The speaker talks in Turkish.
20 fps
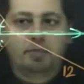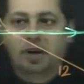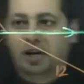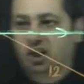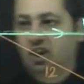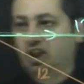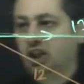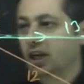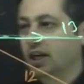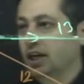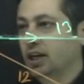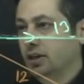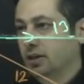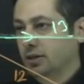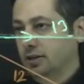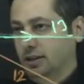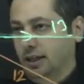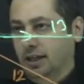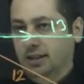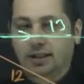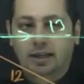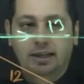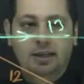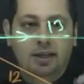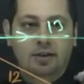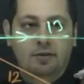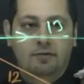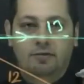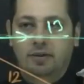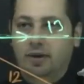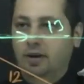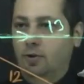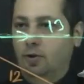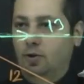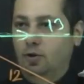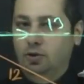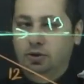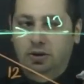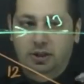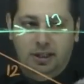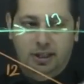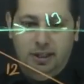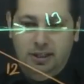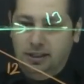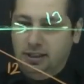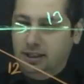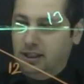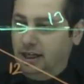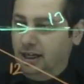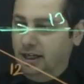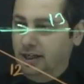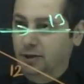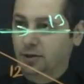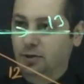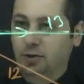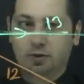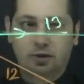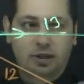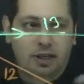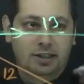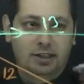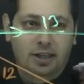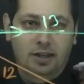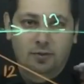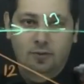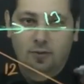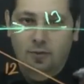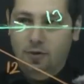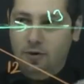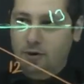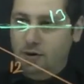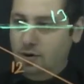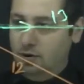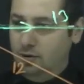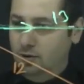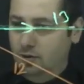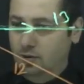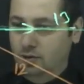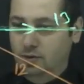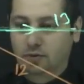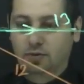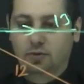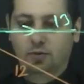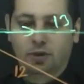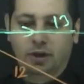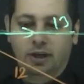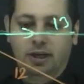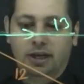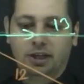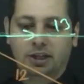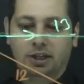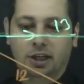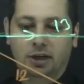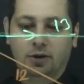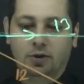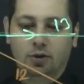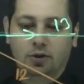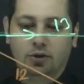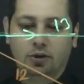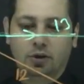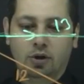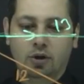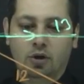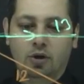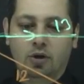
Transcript: 5 zaten. Ve 18 kayıyor özelliğinden Woo! Buraya kaç geliyor?